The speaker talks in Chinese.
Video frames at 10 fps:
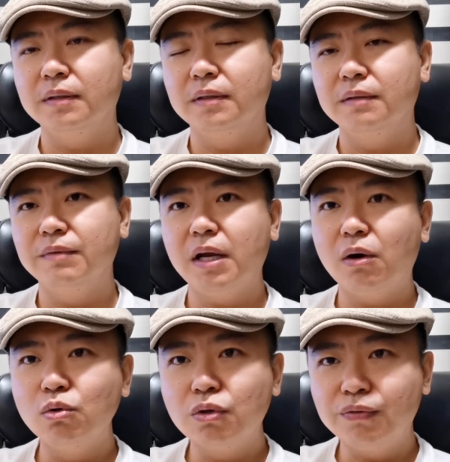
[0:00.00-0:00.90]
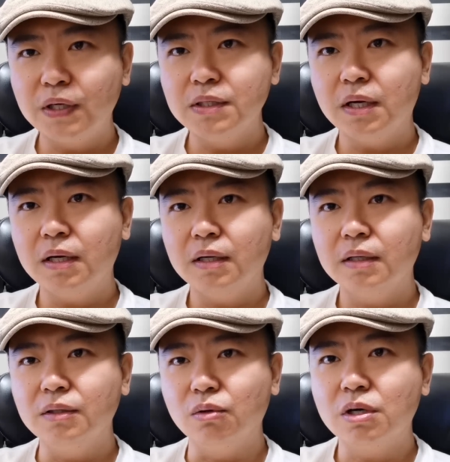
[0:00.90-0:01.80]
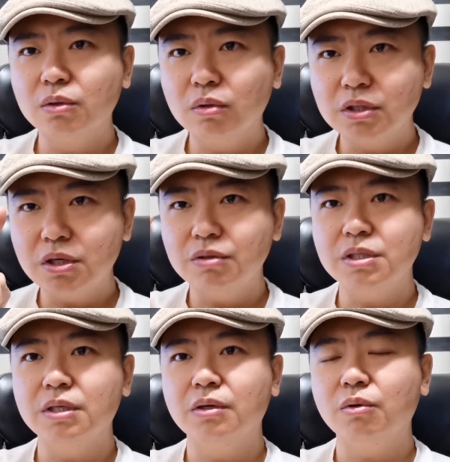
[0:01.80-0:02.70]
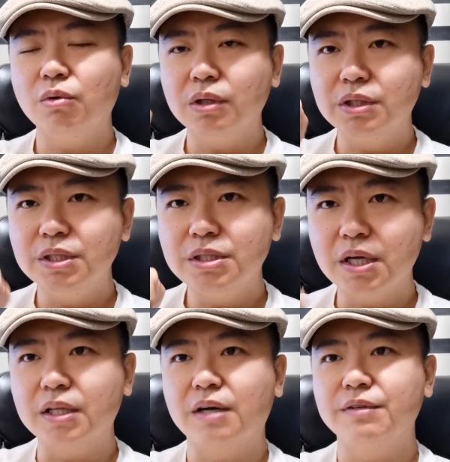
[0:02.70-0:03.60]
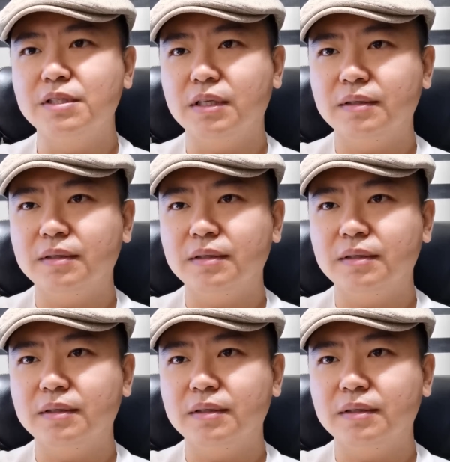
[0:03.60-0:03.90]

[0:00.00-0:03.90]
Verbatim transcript: 未来欧洲方向有更多的消息，我会第一时间给大家分享。